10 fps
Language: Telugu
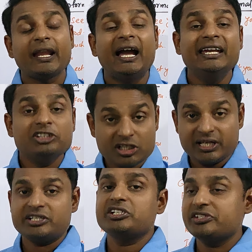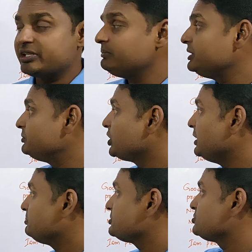ఆ ఇంట్రడక్షన్స్ ఏమేమి
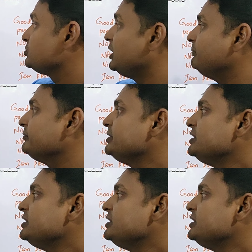ఉన్నాయి ఇప్పుడు చూద్దాం